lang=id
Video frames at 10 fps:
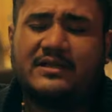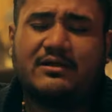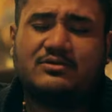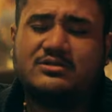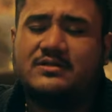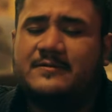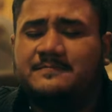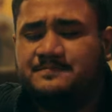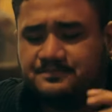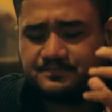kita harus
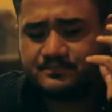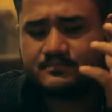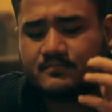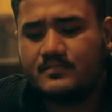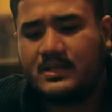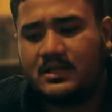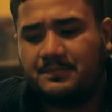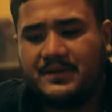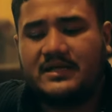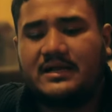
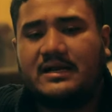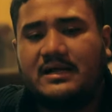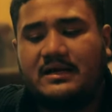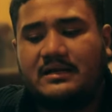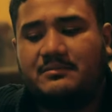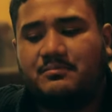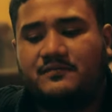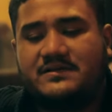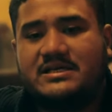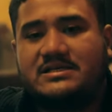kepikiran akan
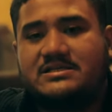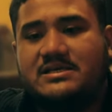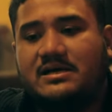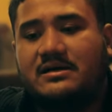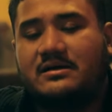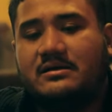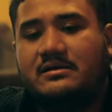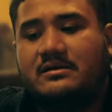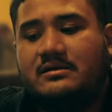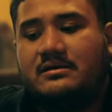improvisasi yang
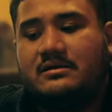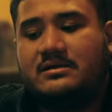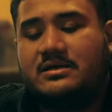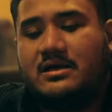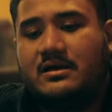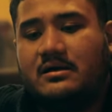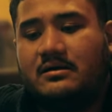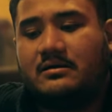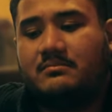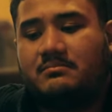yang
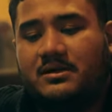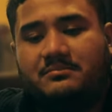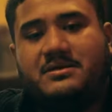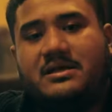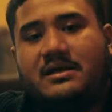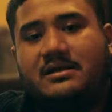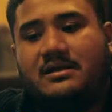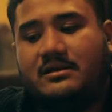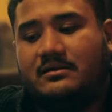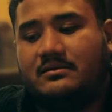berlebihan
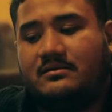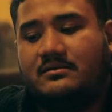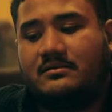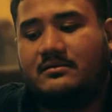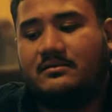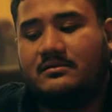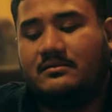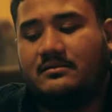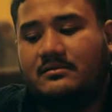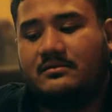dan
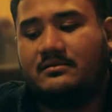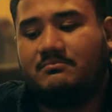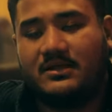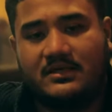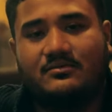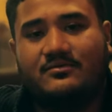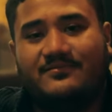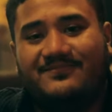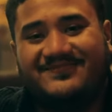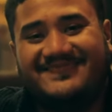begitu.
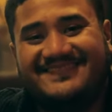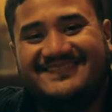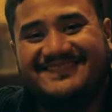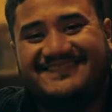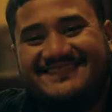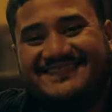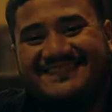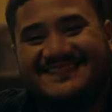Hmm.